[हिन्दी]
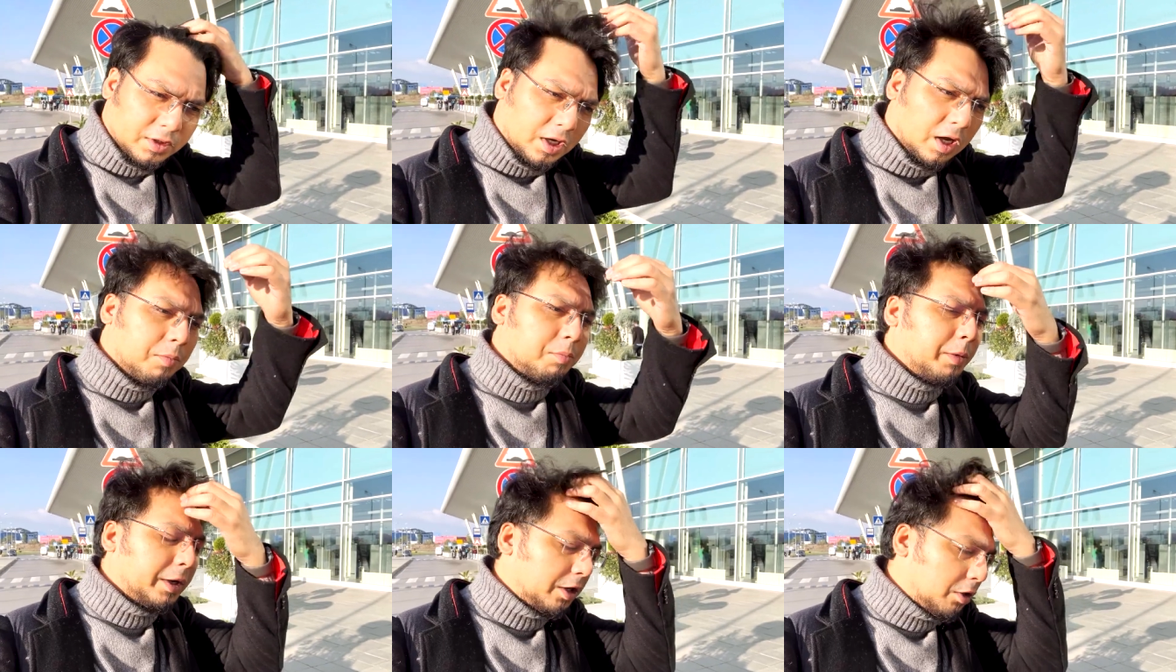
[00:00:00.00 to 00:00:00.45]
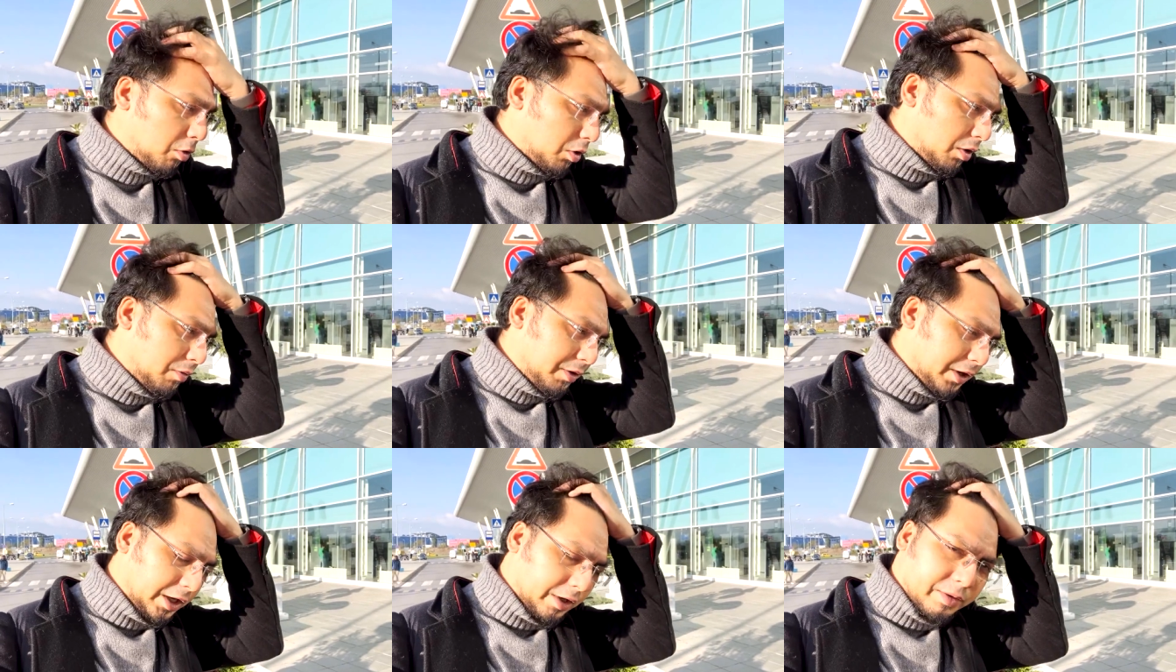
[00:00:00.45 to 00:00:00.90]
का मेट्रो
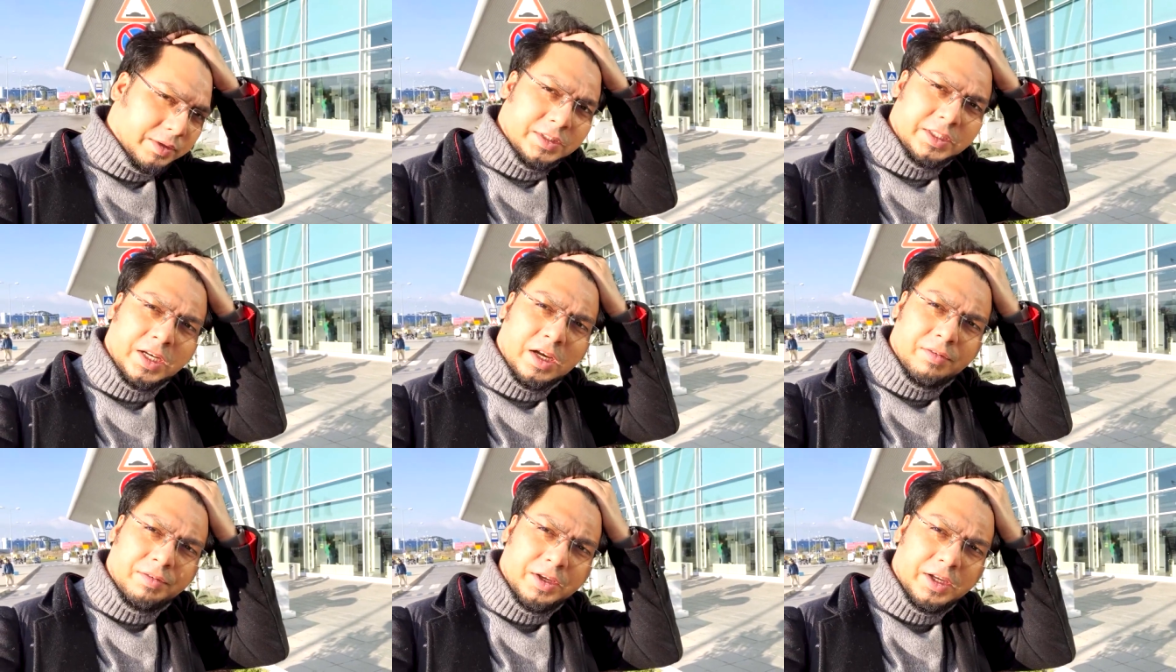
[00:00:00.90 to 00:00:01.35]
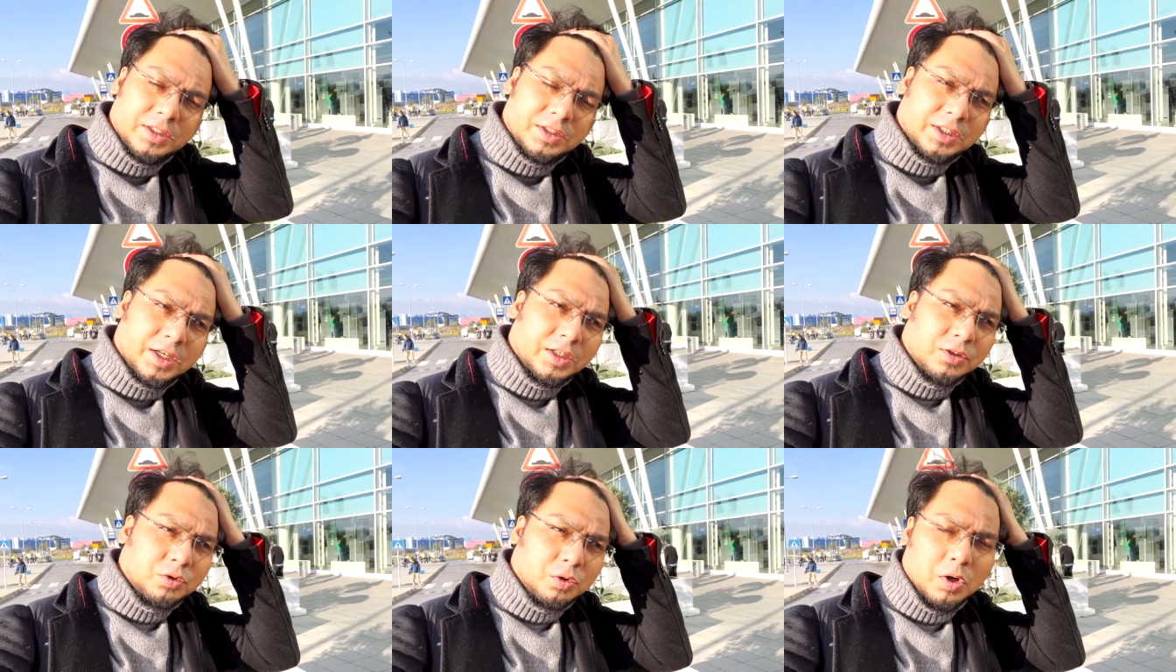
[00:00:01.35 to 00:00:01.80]
का फ्रीक्वेंसी काफ़ी
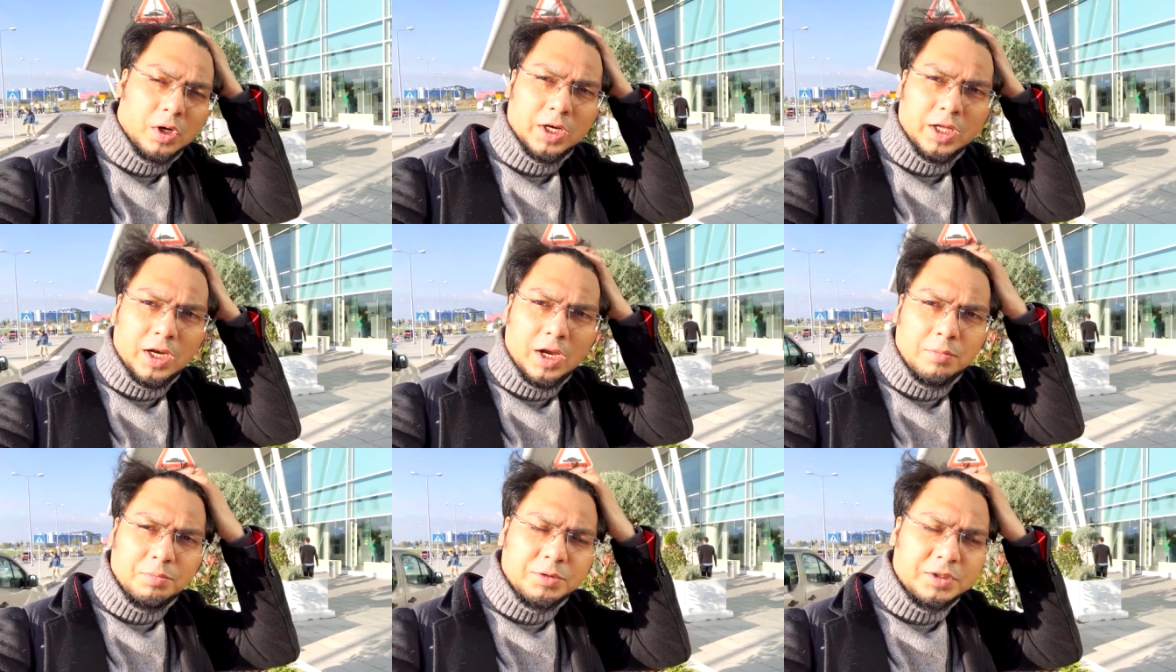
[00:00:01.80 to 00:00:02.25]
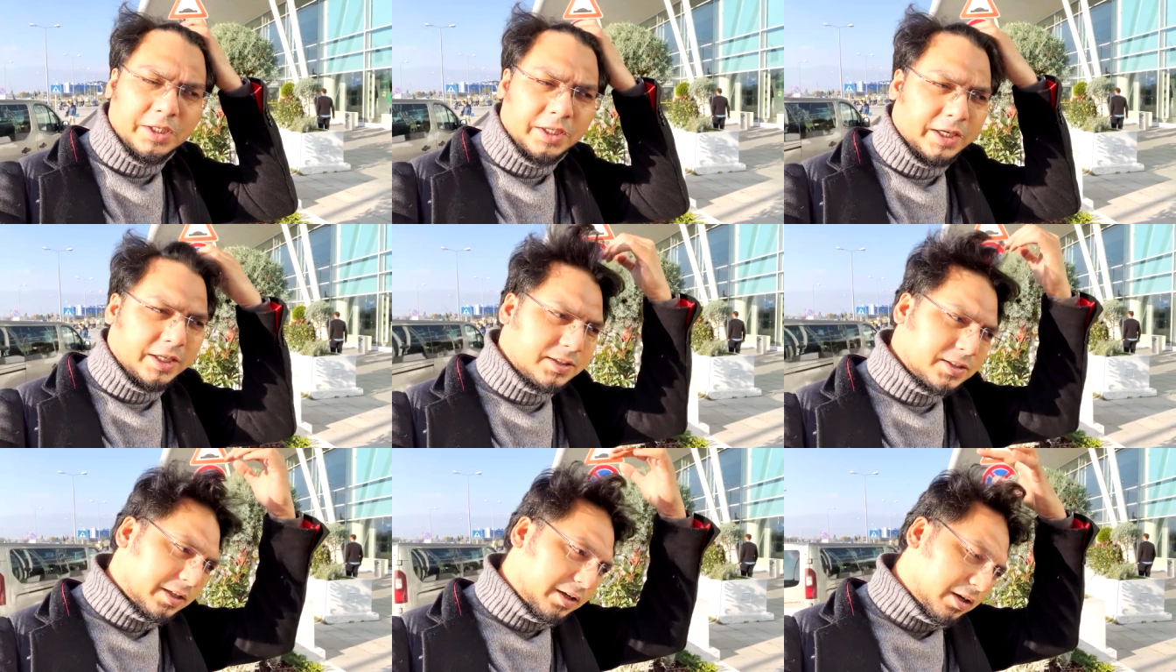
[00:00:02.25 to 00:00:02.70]
अच्छा है सो अगर आप
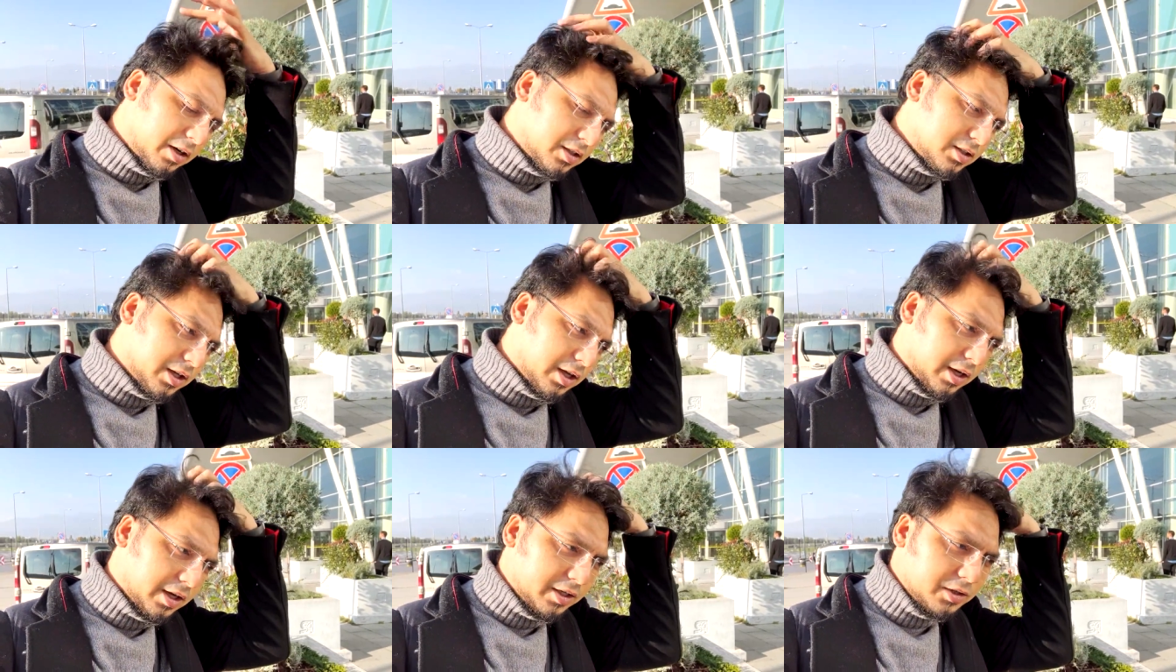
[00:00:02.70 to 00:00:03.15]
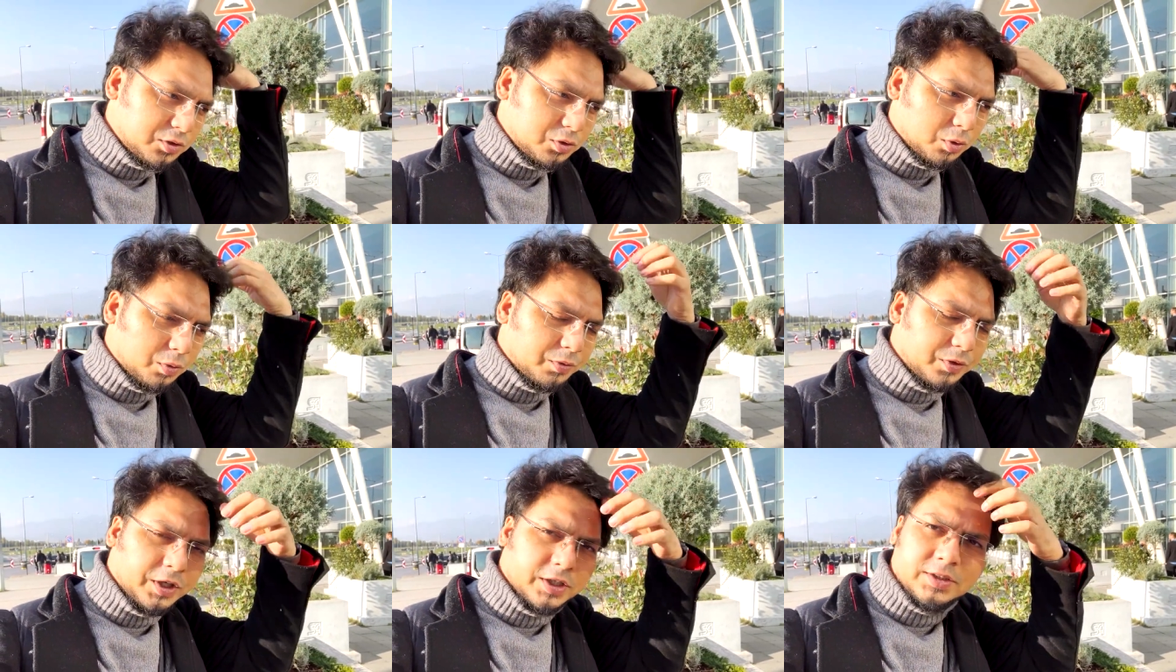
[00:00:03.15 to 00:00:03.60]
सिटी सेंटर जा रहे हैं
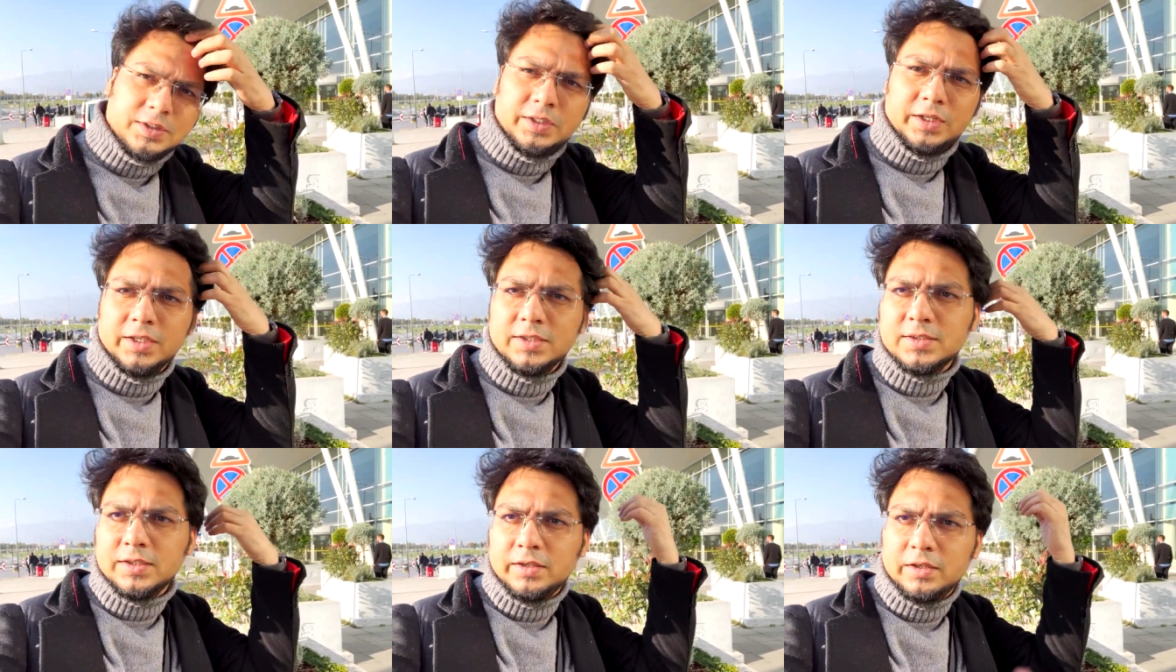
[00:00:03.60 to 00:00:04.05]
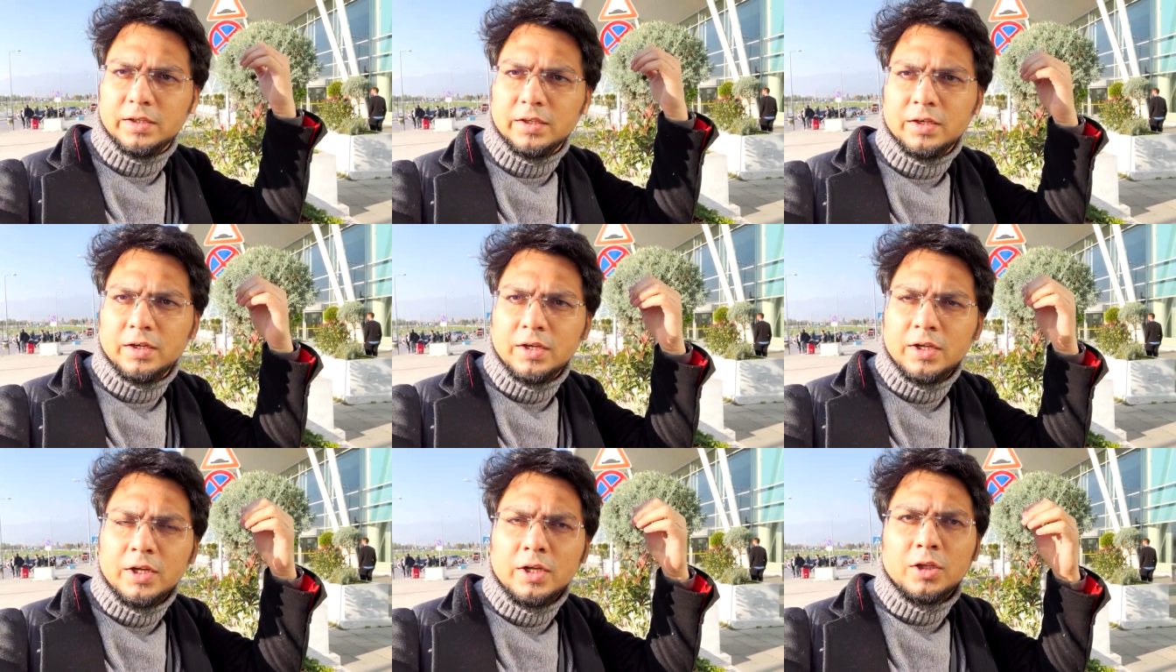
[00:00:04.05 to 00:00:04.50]
सोफिया सिटी सेंटर